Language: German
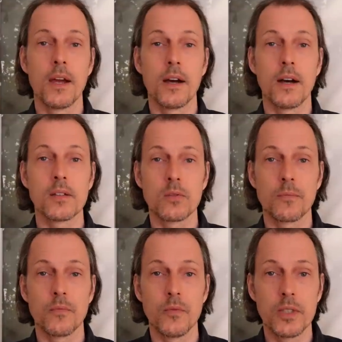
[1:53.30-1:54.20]
Also,
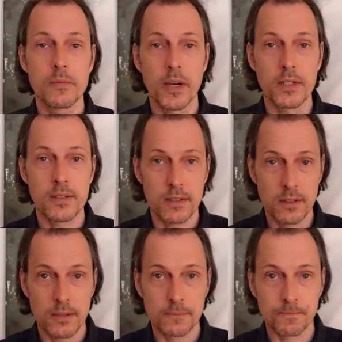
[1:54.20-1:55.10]
wie ist meine
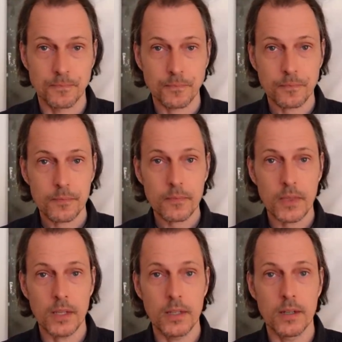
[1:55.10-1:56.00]
Sicht?
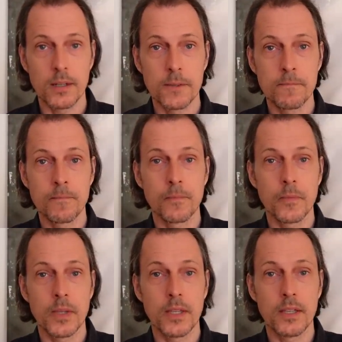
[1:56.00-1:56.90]
Ähm,
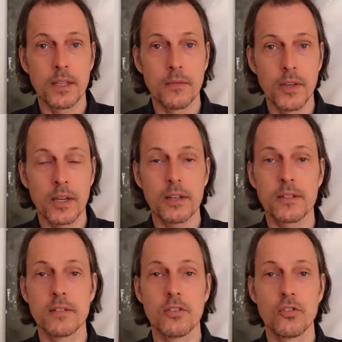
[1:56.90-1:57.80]
wäre
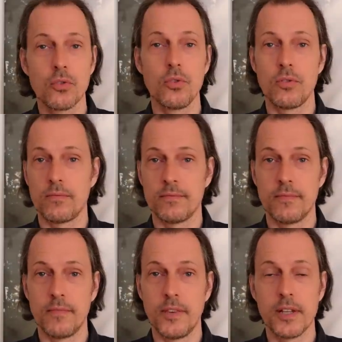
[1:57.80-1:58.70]
es nicht schön,
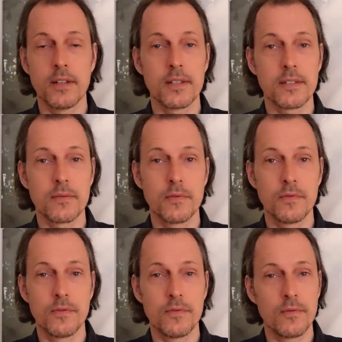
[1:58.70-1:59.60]
wenn es,
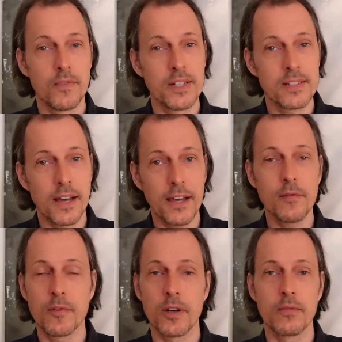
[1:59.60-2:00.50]
wenn es
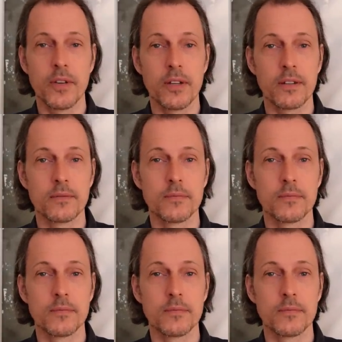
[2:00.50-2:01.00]
einfach wäre?